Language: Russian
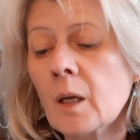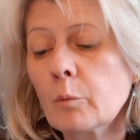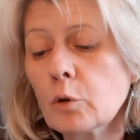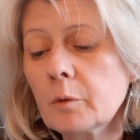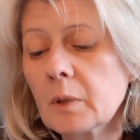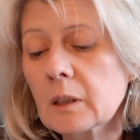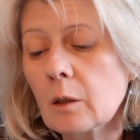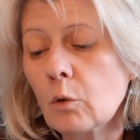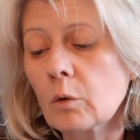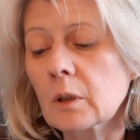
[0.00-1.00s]
Путь
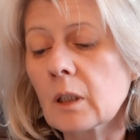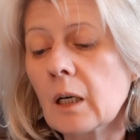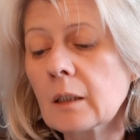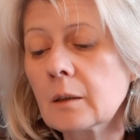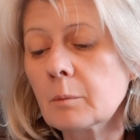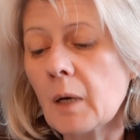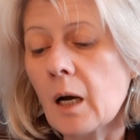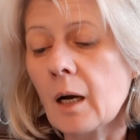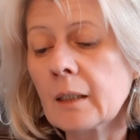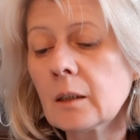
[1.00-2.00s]
беззаконных, как
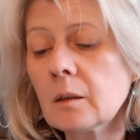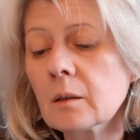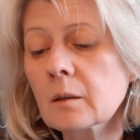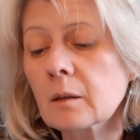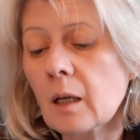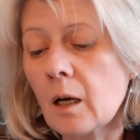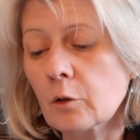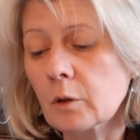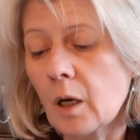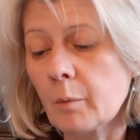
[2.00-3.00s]
тьма, они не
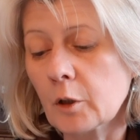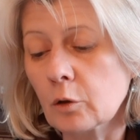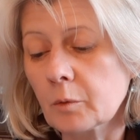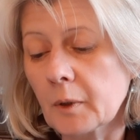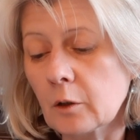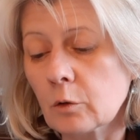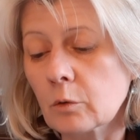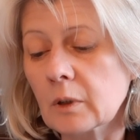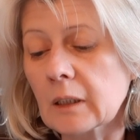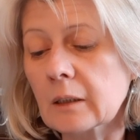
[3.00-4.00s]
знают, обо что
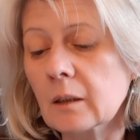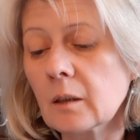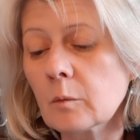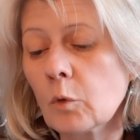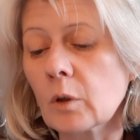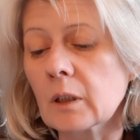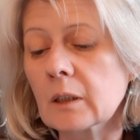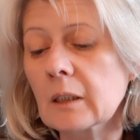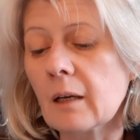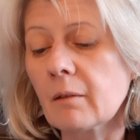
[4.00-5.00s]
споткнуться. Сын мой,
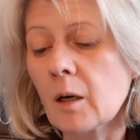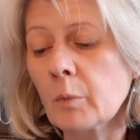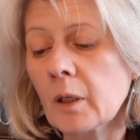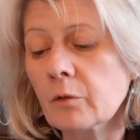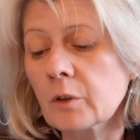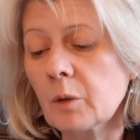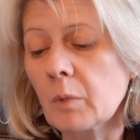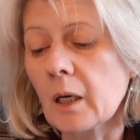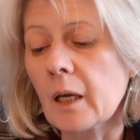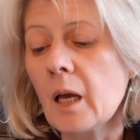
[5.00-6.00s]
слова моим
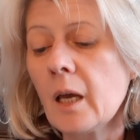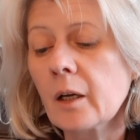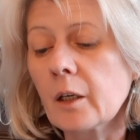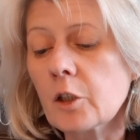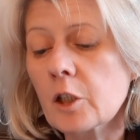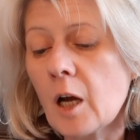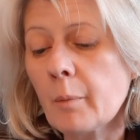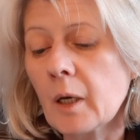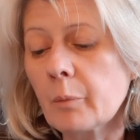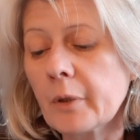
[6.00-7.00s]
внимай, крича
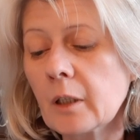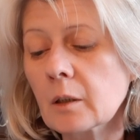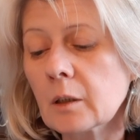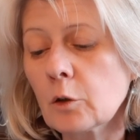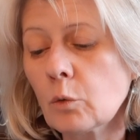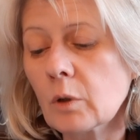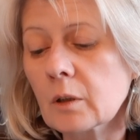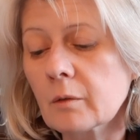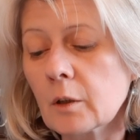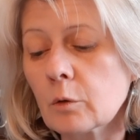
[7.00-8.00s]
моим преклони ухо
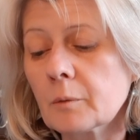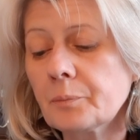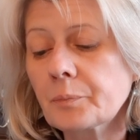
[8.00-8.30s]
твое.